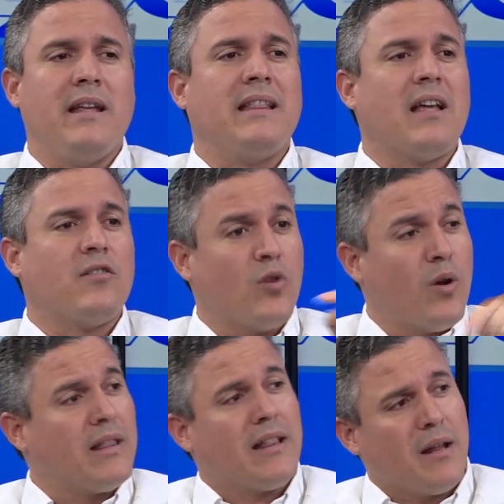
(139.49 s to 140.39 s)
Y tan solo
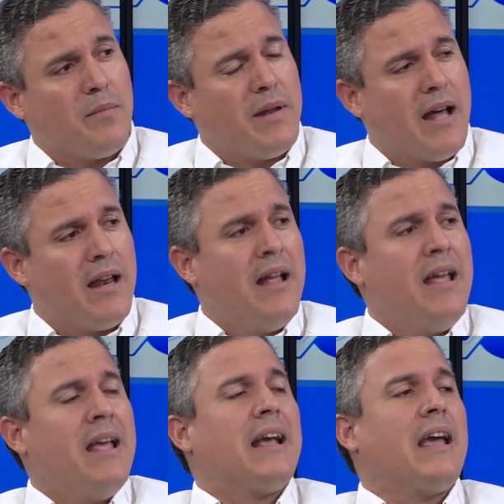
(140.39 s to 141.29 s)
esta terminal
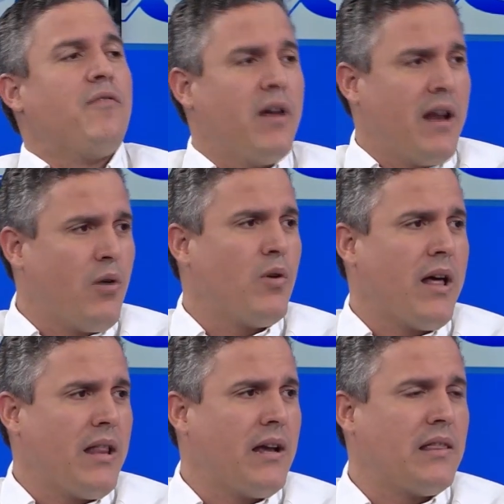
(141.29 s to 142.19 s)
que fue
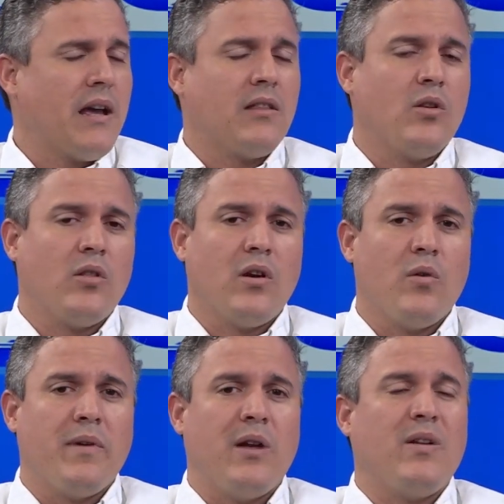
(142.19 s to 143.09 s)
inaugurada en esta gestión de
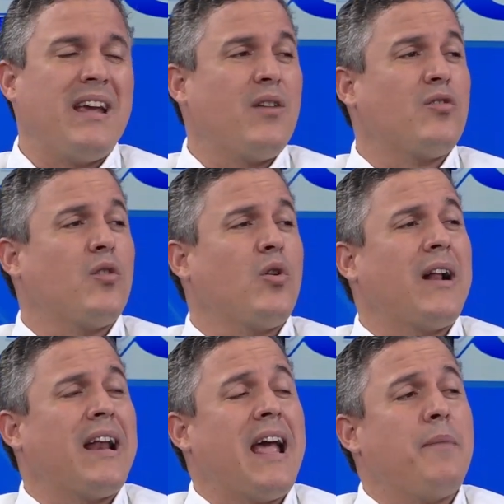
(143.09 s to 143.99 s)
gobierno y que nosotros
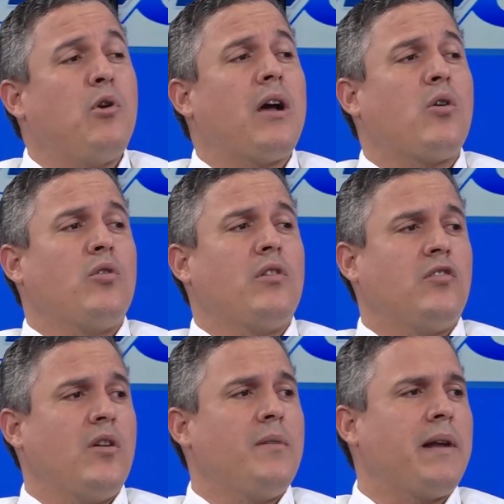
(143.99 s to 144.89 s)
creamos las
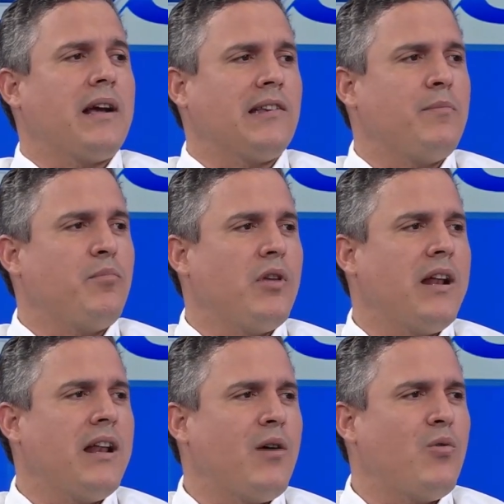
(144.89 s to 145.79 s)
condiciones para que se pudiera
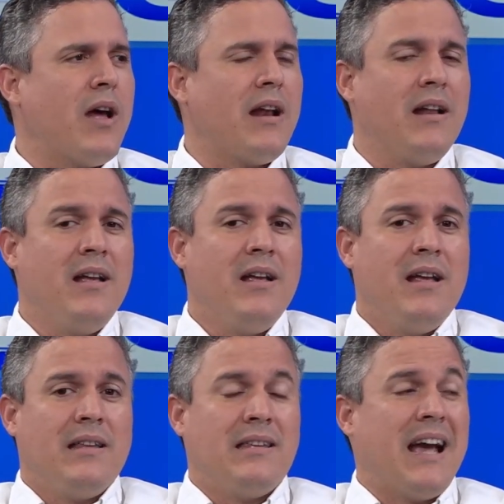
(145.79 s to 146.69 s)
inaugurar,
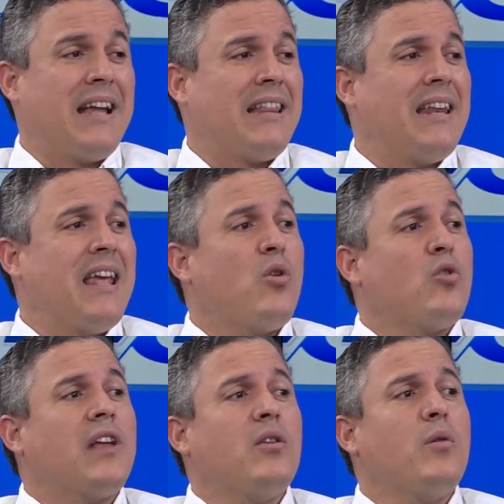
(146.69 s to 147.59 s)
ya que tenía
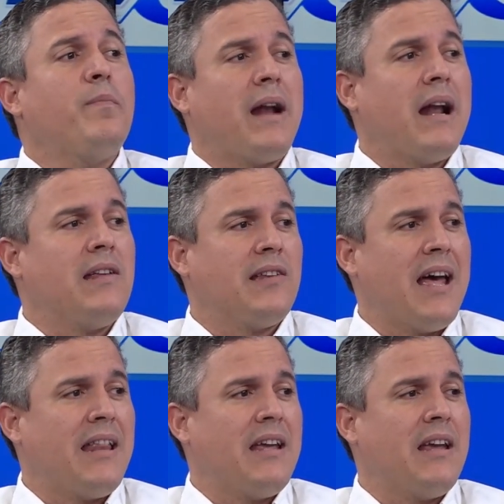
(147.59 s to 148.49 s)
dos años
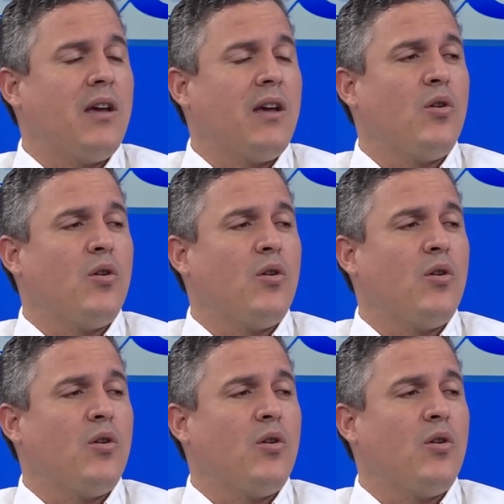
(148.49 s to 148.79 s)
paralizada y que no